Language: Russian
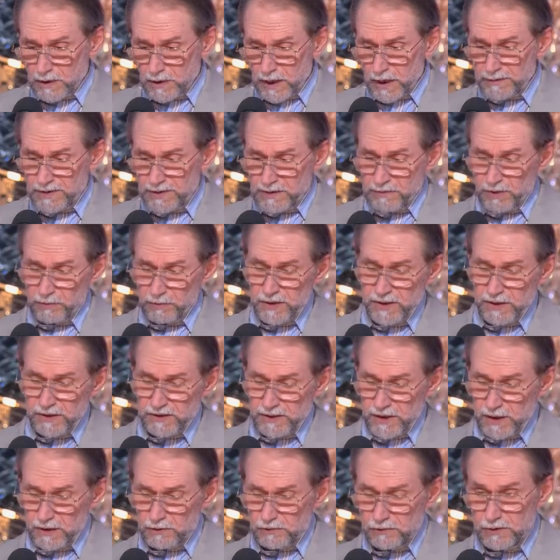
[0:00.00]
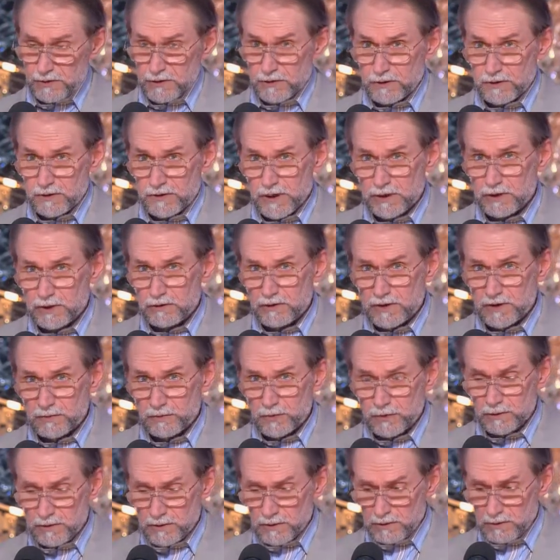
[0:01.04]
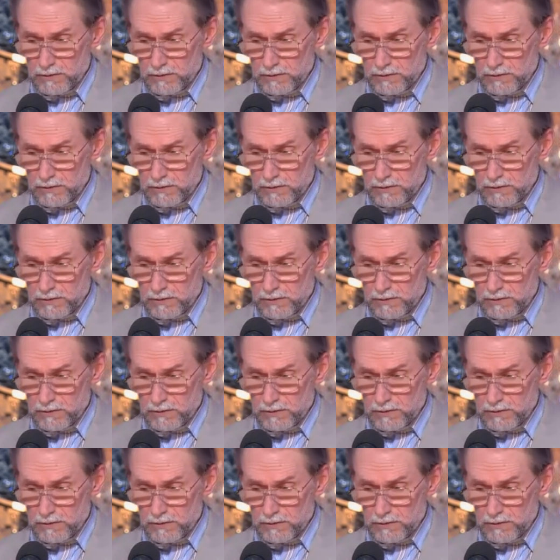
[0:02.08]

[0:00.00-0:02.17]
обними меня за грудь еще за что-нибудь.